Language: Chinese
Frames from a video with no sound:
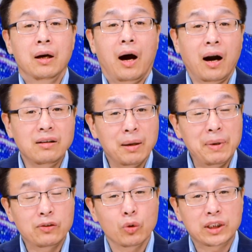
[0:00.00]
而人
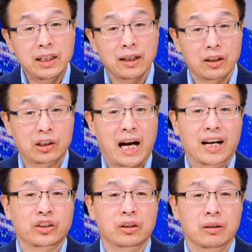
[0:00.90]
们做这样的傻
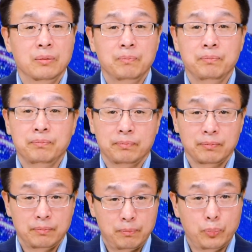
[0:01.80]
事，
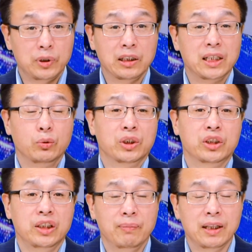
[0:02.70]
不能解决
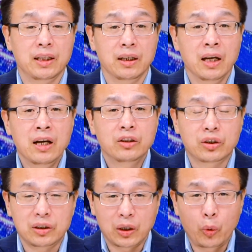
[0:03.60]
实际问题，
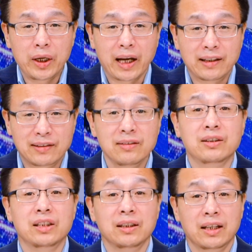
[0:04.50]
只会给自
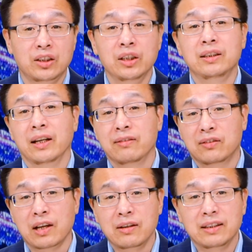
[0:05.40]
己的亲人
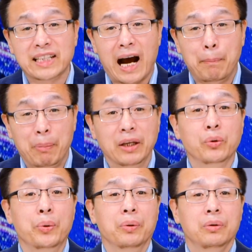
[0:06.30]
增加悲痛。